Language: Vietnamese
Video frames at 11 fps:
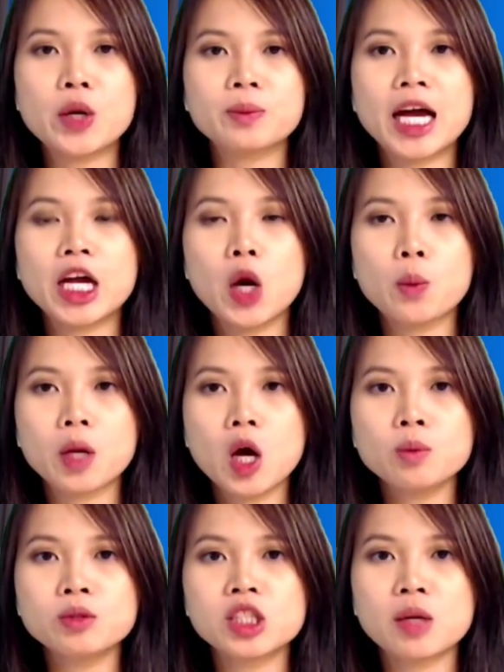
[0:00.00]
động tại Hồng
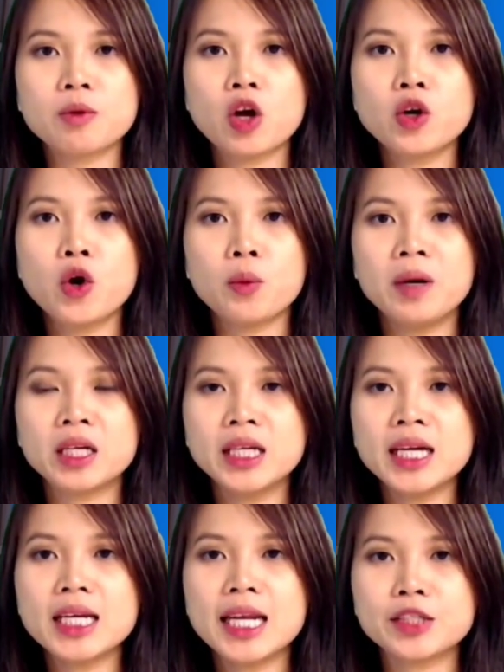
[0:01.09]
Kông, trong đó nổi bật
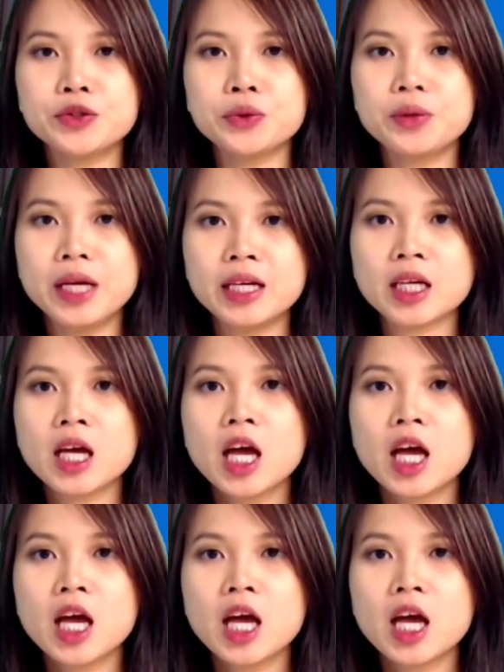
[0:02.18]
nhất là Chu Đình,